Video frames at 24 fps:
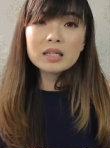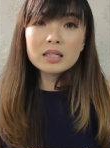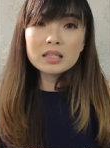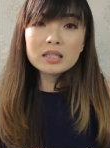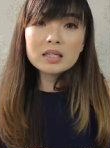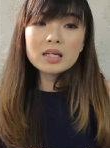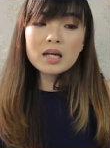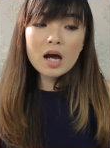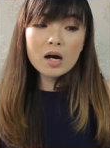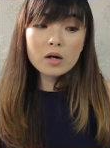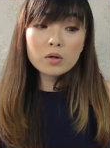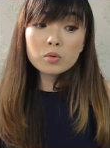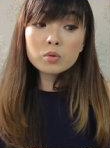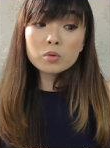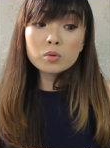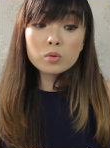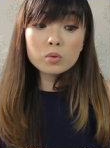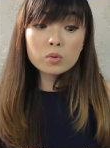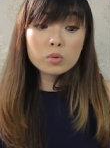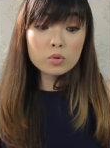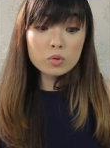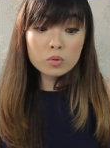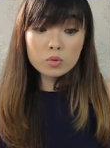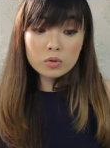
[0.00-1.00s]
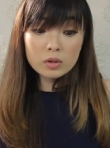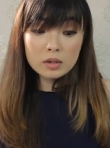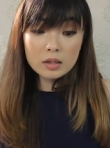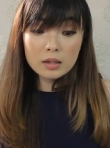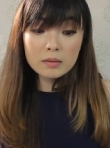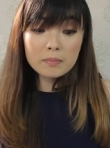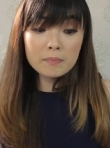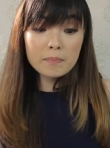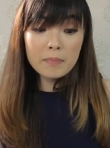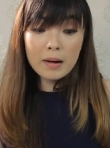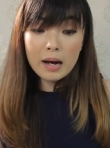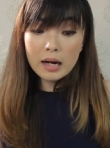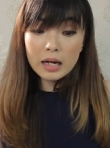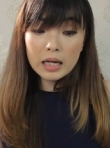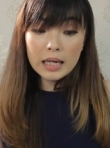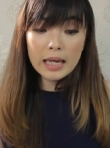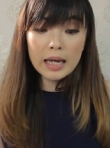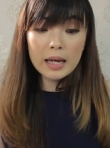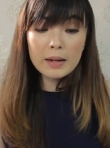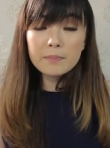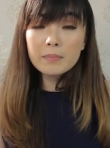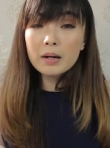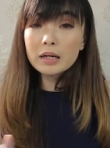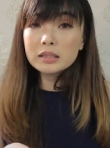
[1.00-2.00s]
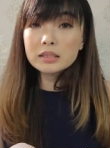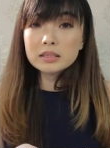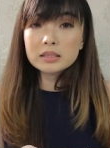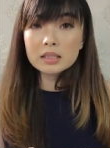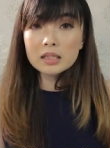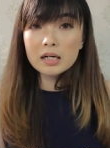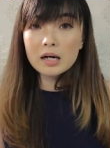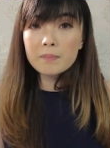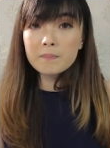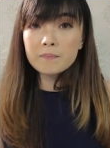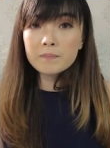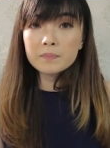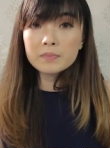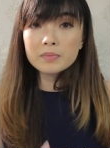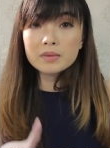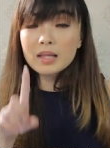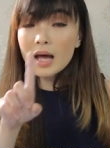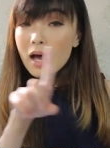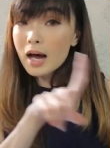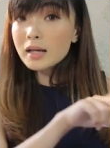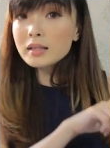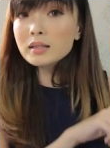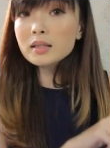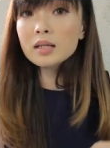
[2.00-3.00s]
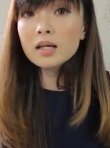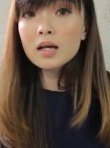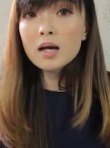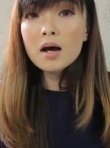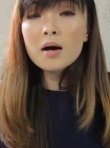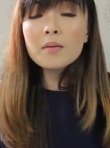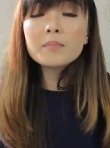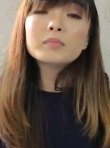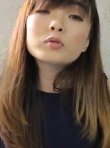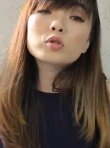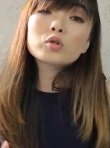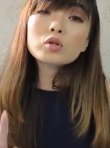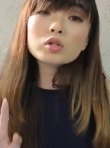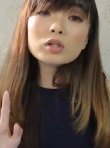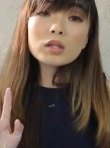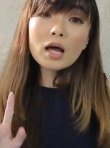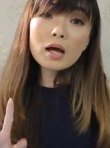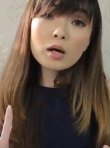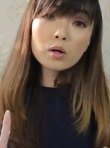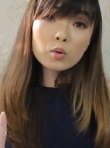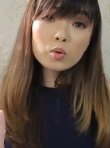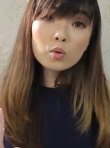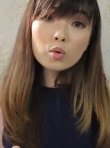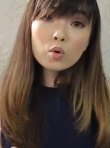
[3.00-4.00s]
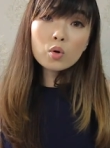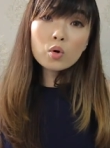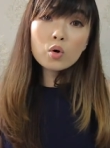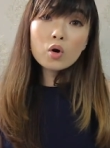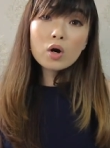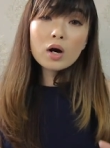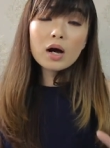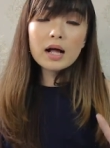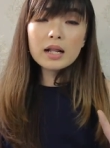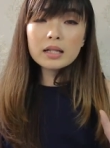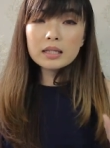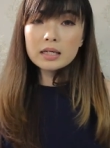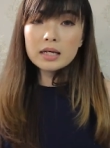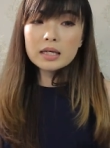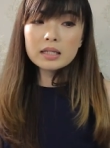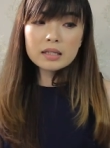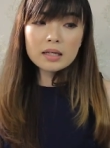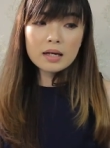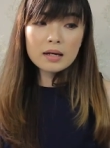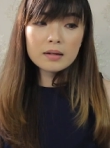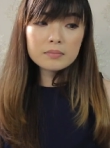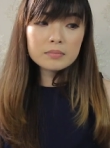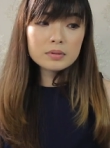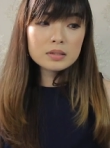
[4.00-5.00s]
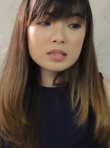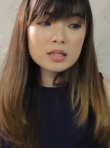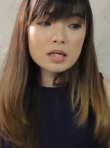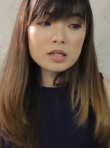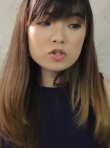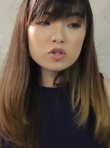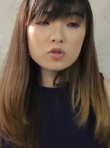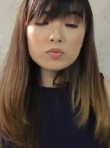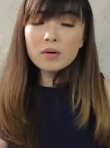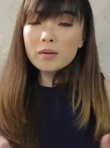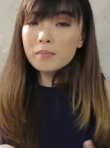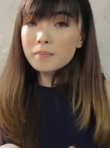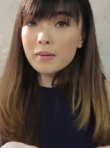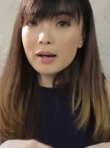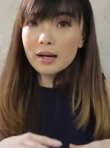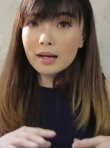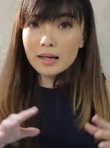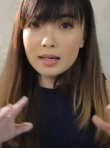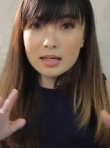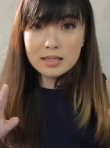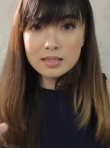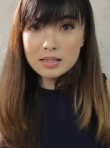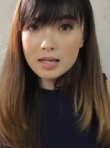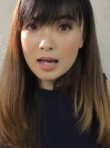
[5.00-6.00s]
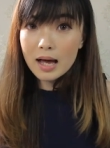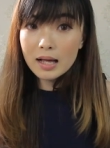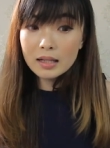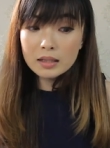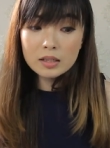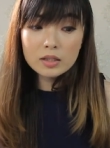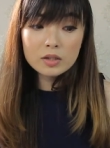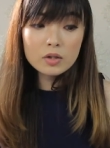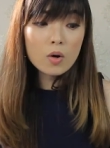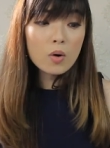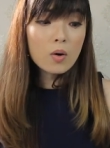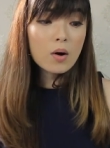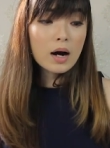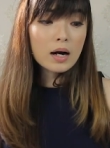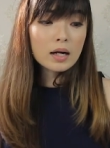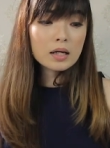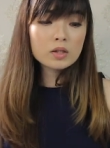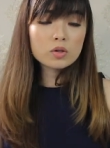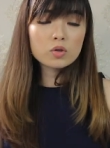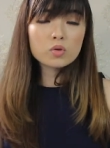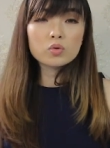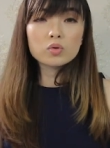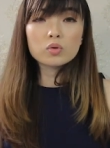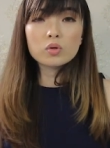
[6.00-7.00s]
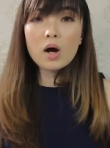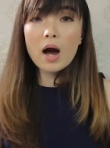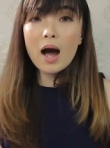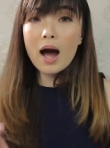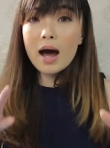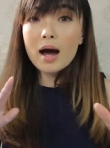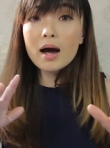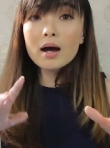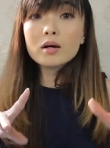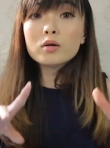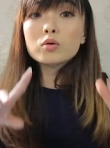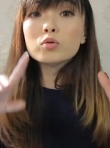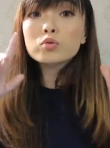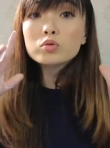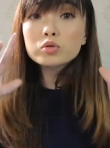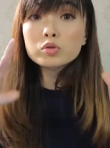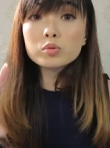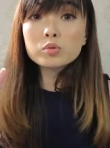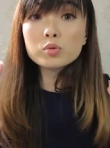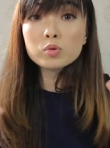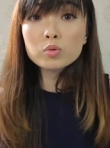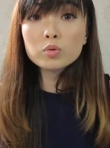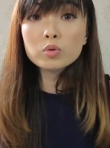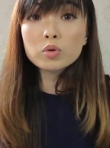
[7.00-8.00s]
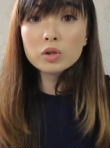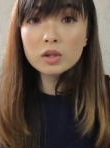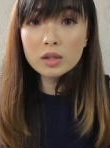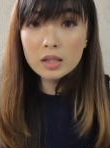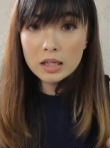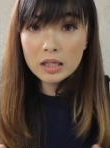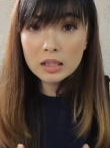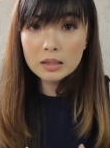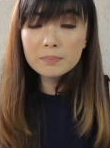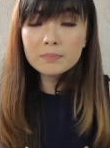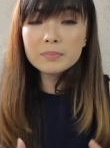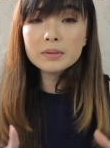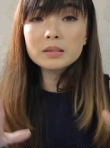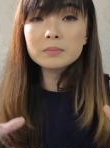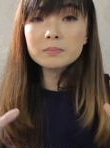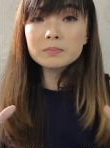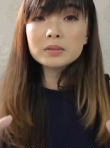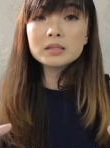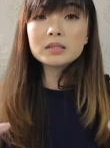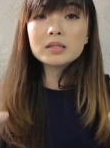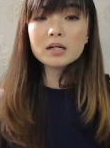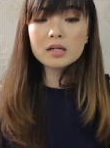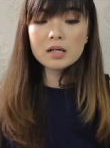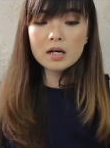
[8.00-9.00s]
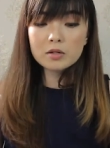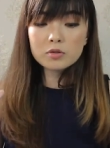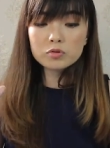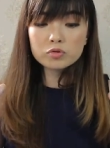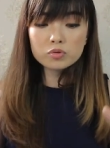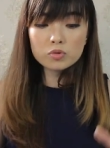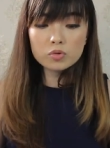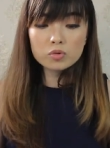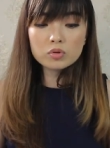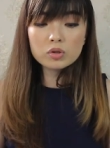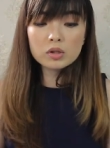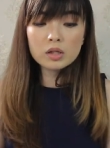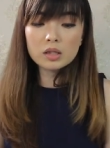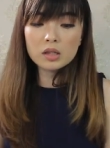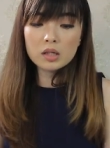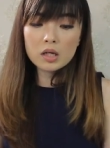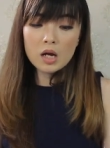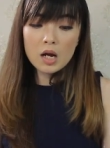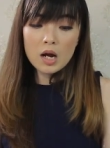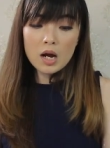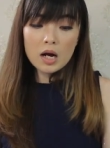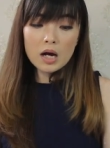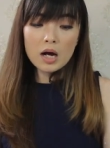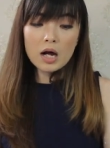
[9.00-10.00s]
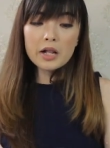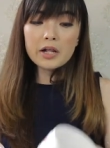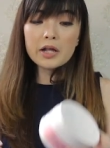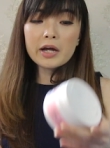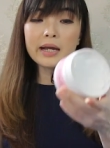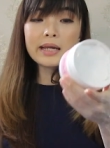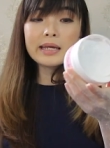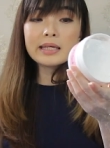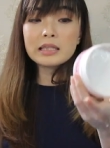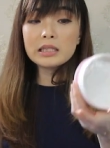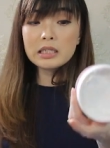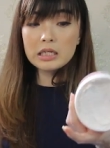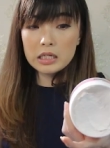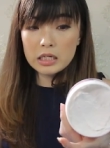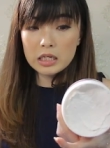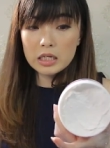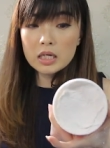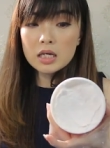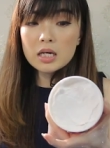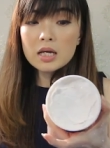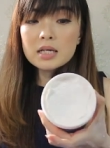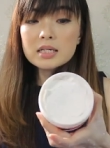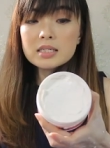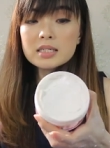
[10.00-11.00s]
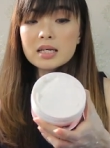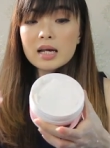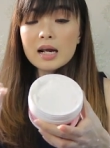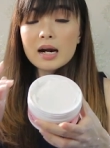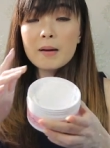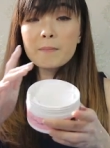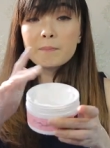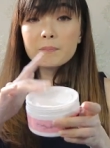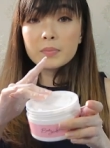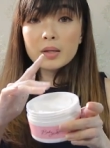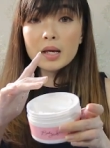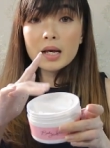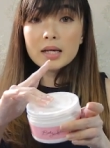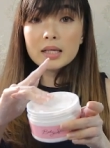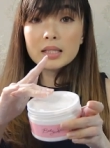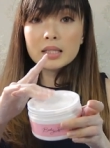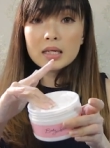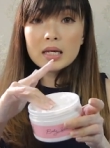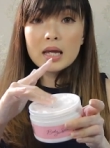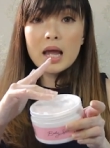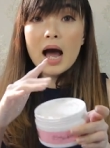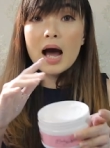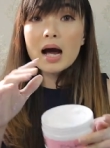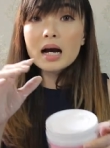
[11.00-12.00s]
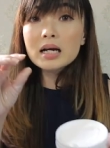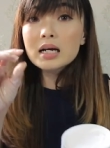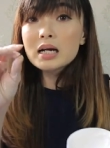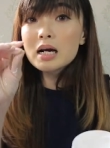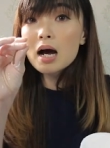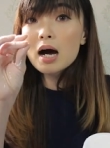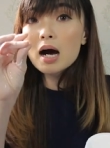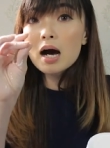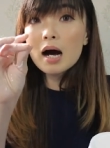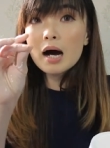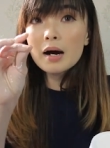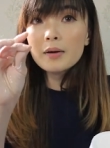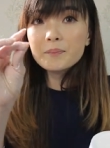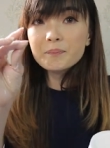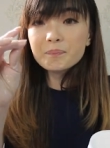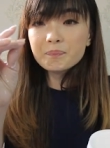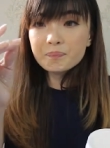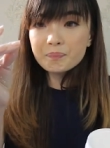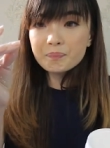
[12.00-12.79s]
ini aku rutin pakai body scrub dan menurut aku kalian nggak bisa cuma pakai sekali doang gitu harus rutin bener-bener harus rutin kalau yang ini scrubnya ini agak